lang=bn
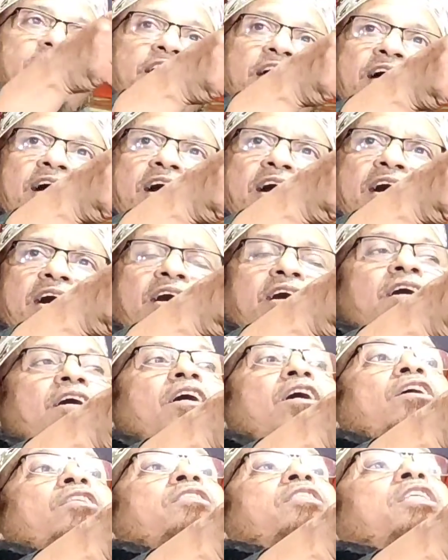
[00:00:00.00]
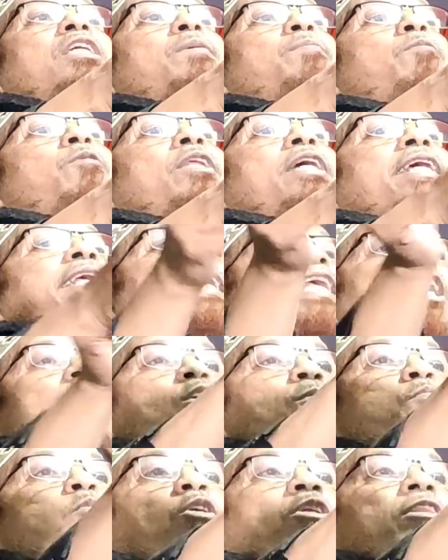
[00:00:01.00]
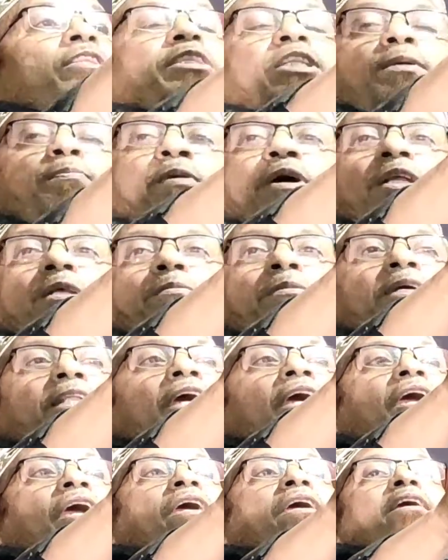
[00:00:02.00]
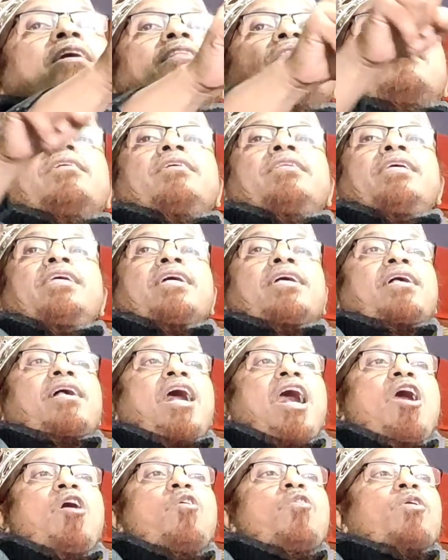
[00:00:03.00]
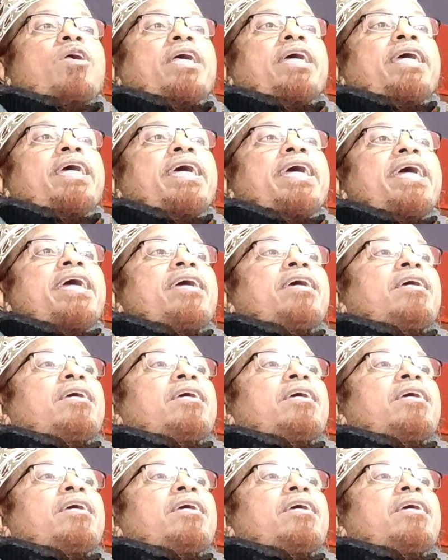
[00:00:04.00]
শিক্ষা জীবনে কেউ বলতে পারবে না তিনি কাউকে